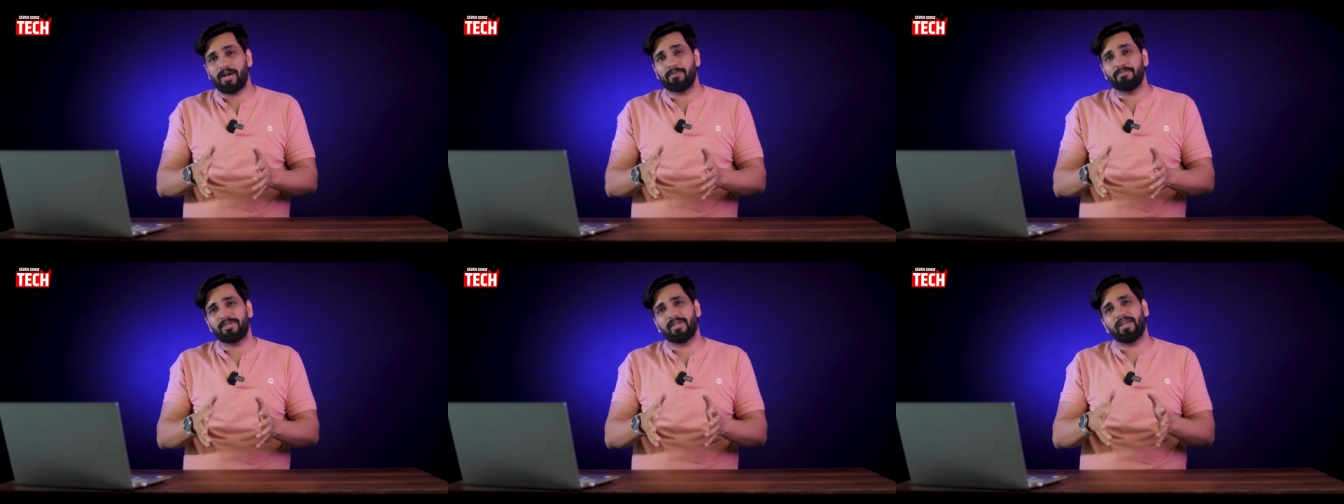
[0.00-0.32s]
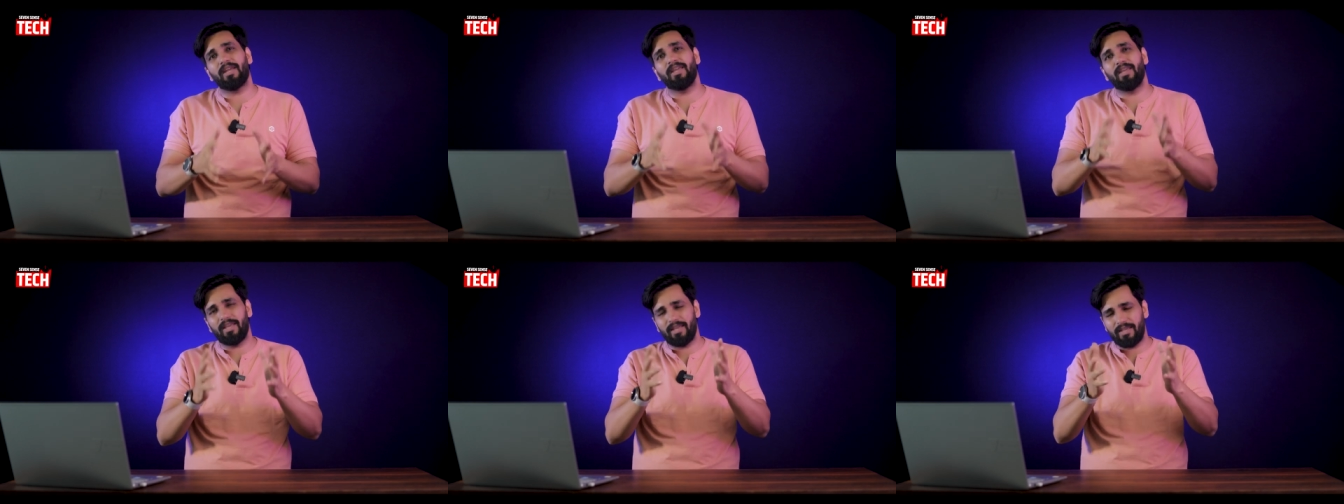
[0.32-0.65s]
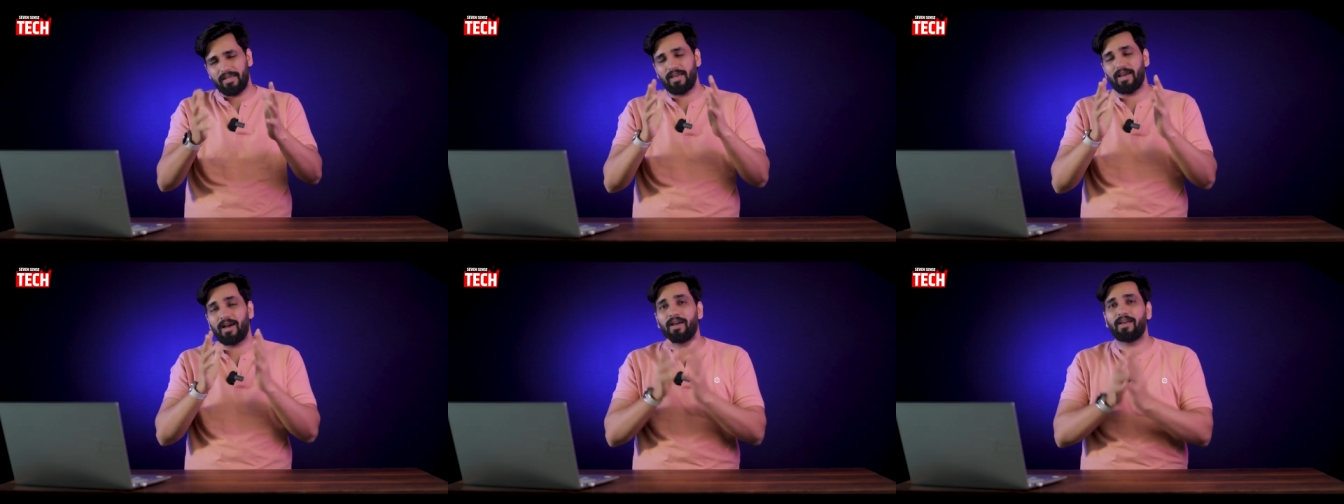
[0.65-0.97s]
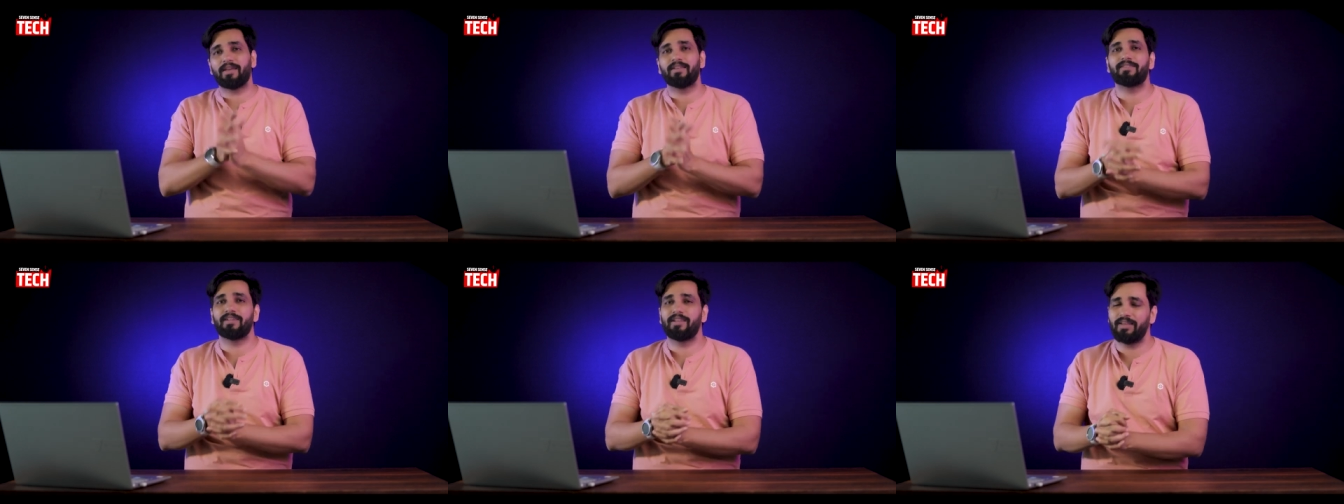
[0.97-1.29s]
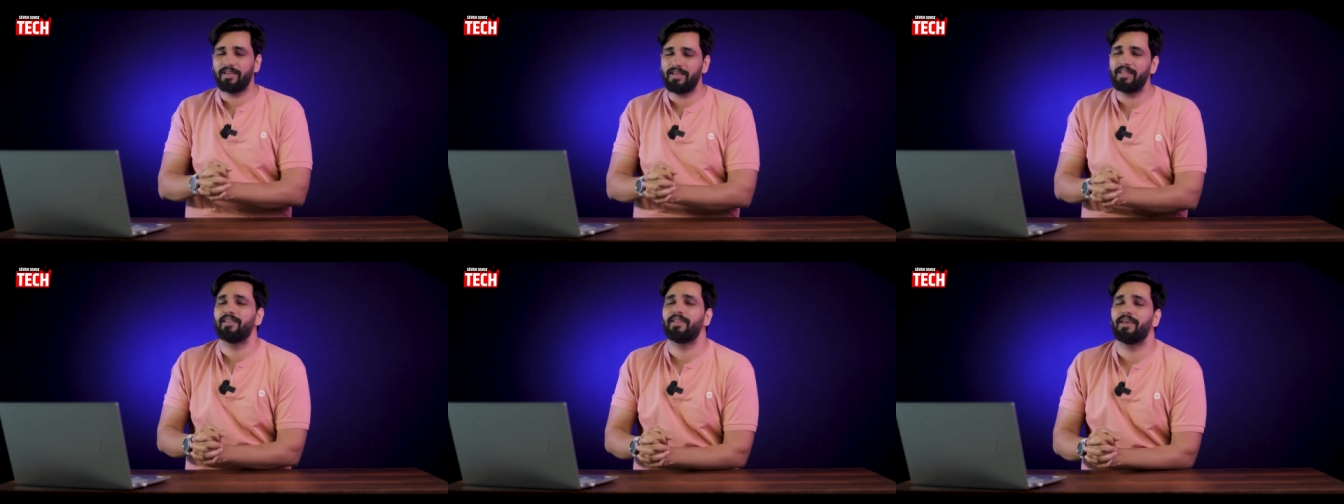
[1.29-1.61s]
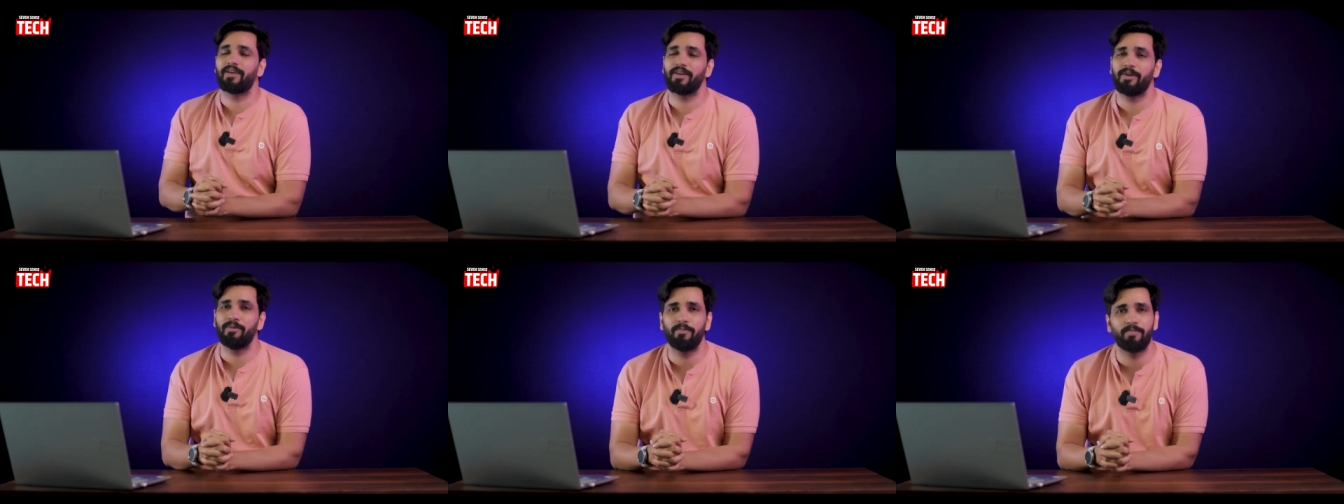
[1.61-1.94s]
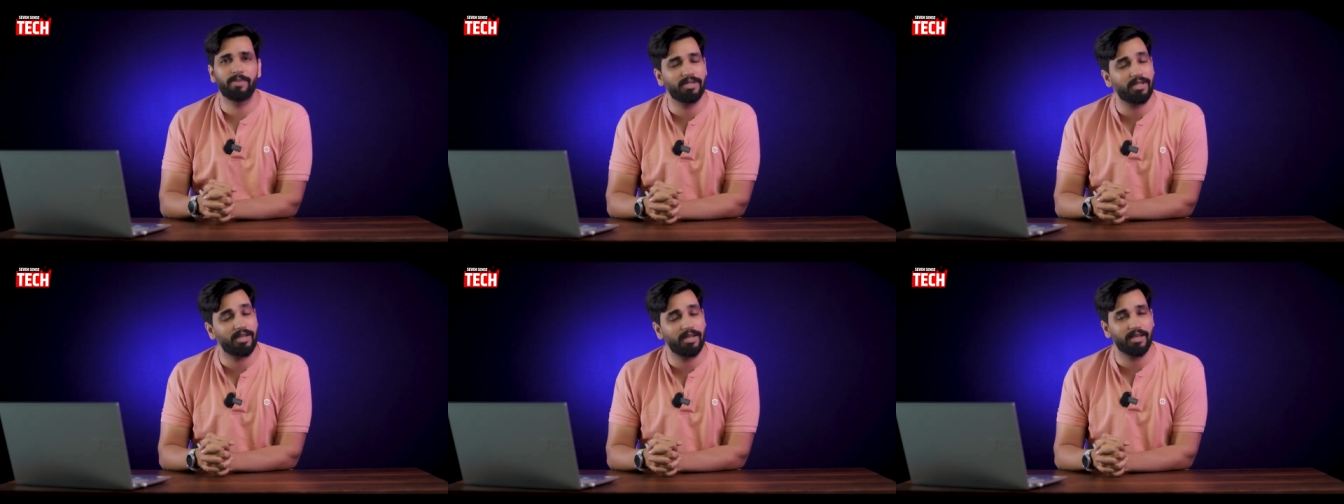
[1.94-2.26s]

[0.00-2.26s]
नाम से रहेंगे ये आगे चल के देखने में पता